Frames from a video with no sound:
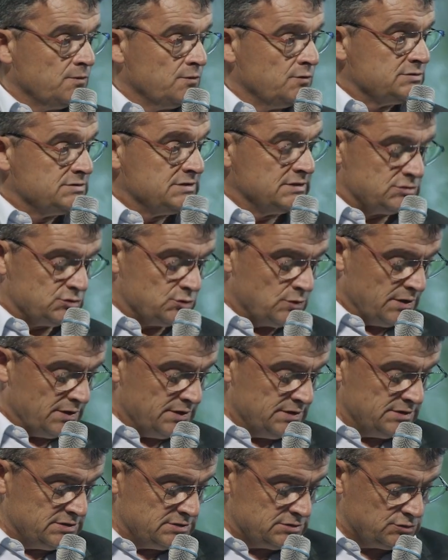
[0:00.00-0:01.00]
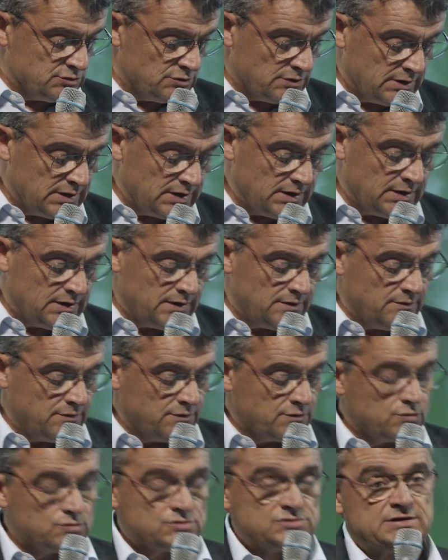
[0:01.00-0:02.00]
cette soirée sera euh,
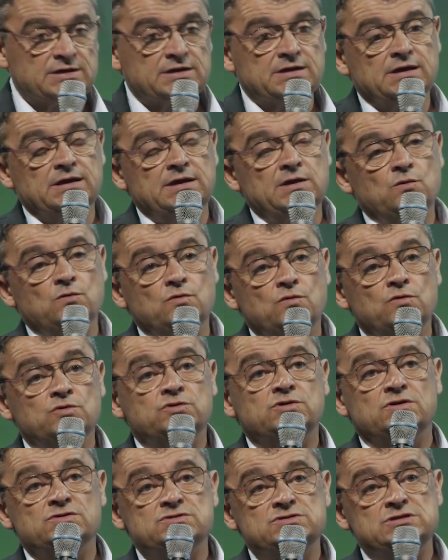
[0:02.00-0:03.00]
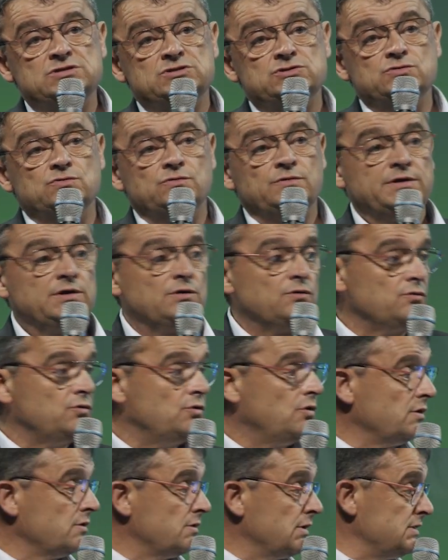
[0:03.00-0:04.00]
consacrée aux, transitions. Et on,
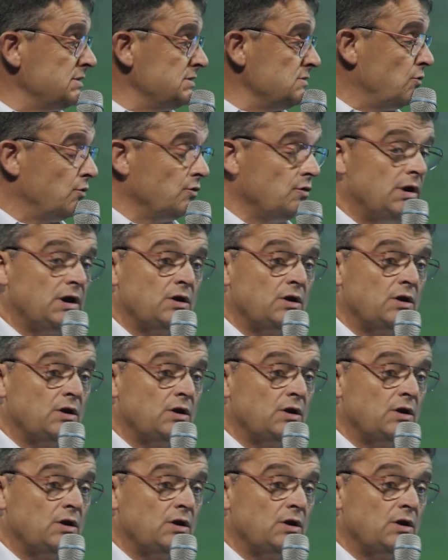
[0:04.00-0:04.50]
a